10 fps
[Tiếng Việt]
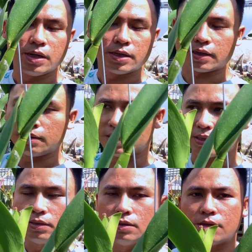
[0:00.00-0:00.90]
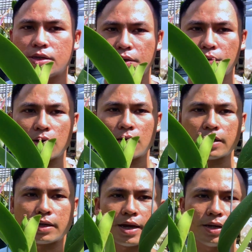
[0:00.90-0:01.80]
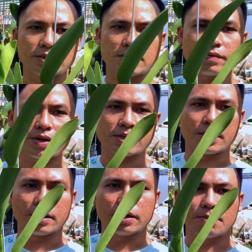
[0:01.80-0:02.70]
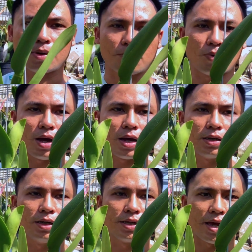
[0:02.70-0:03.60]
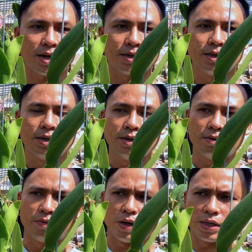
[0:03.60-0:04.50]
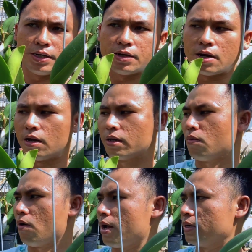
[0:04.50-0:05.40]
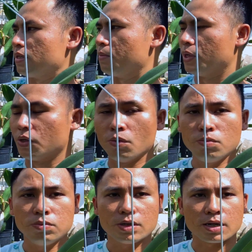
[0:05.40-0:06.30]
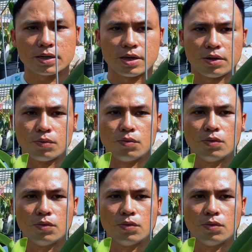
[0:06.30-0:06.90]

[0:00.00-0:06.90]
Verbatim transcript: Tại vì mình tưới nước nhiều á là cái cây nó sẽ phát triển cái mầm hoa nó hơi nhanh, và khi nó nở cái hoa nó sẽ bị dúng rất là nhiều.